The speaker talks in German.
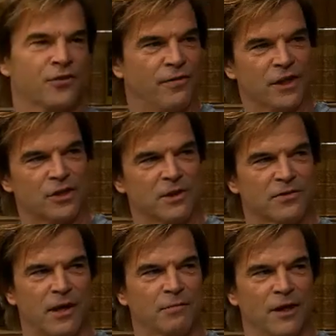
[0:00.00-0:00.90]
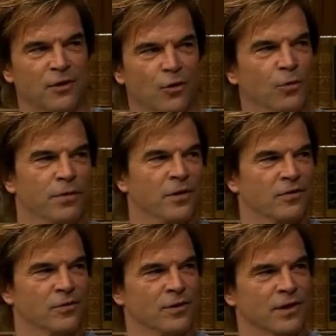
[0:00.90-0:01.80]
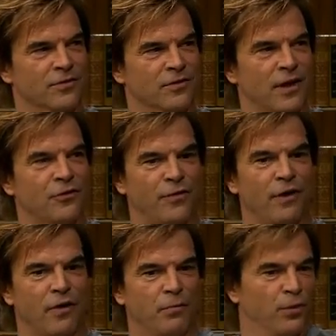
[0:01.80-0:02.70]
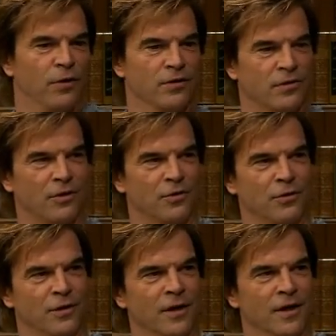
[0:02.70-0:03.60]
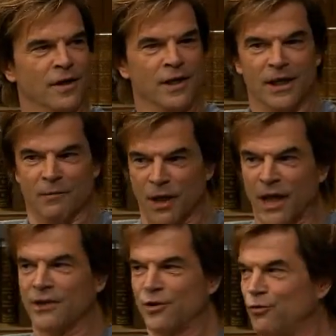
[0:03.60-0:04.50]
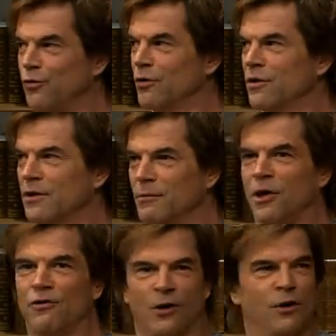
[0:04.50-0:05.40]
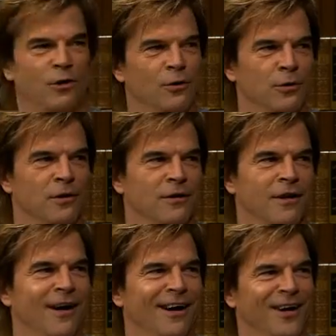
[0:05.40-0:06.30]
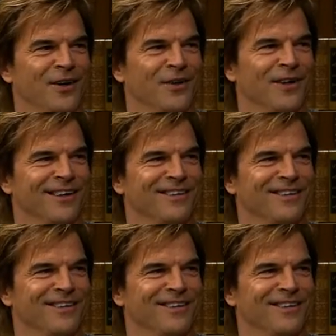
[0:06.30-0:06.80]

ist Quatsch, aber es gab keine Groupies. So. Das, ja. das war verpönt. Also man hat gevögelt, aber auf Augenhöhe, ja. Also.